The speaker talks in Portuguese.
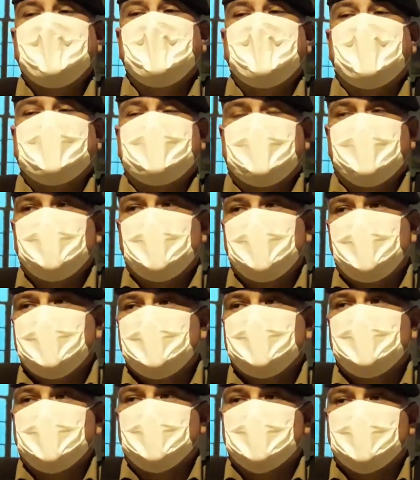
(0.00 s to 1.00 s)
Até o
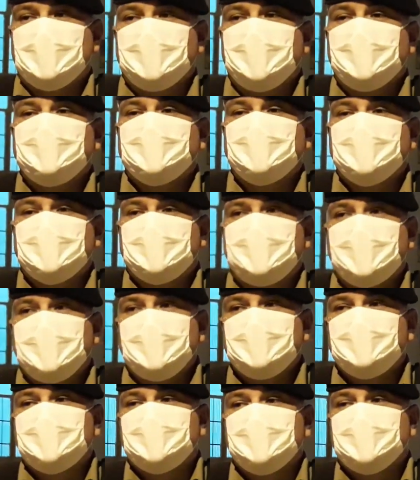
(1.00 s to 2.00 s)
momento não, somente
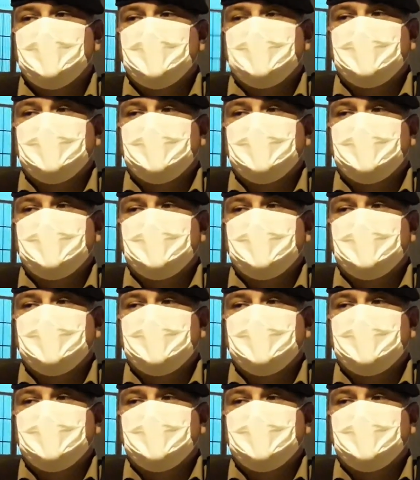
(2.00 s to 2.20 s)
suspeitos,